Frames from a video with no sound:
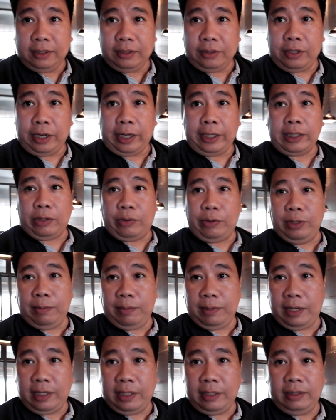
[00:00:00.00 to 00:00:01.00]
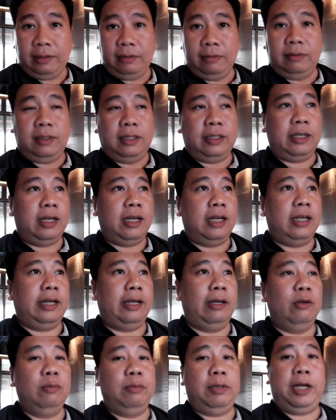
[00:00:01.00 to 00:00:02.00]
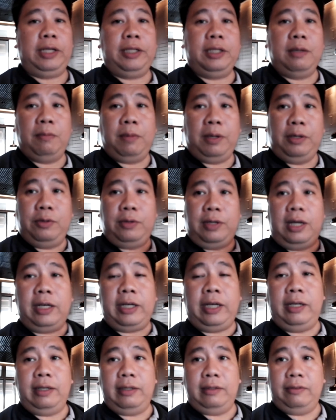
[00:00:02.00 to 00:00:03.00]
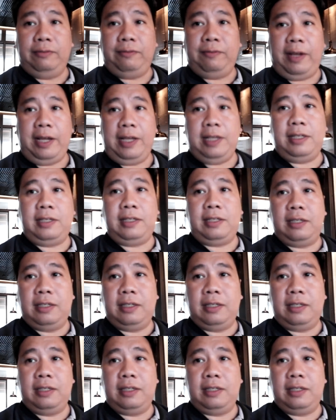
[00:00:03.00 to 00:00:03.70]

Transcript: So, nakita ko naman, uh, illuminate naman yung aking face.